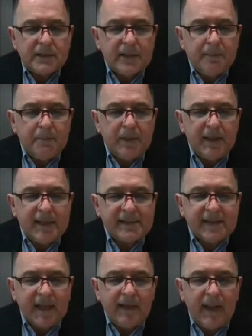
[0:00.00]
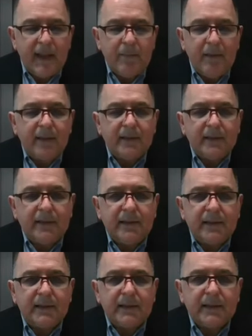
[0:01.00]
İşte bireysel
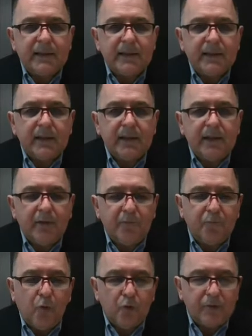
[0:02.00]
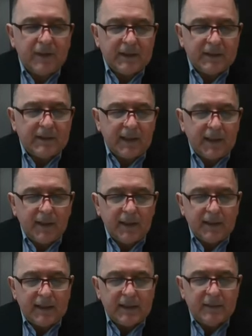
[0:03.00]
emeklilik e, fonları
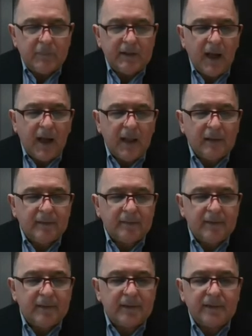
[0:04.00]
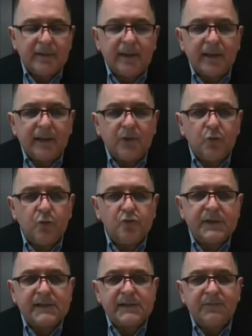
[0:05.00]
da 2006 yılında
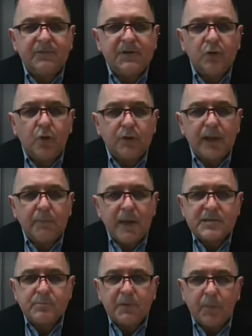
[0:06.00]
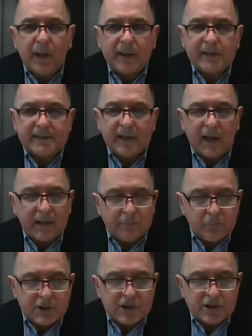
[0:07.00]
yüzde %0.5 bir paya
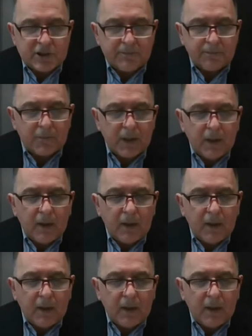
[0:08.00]
sahipmiş.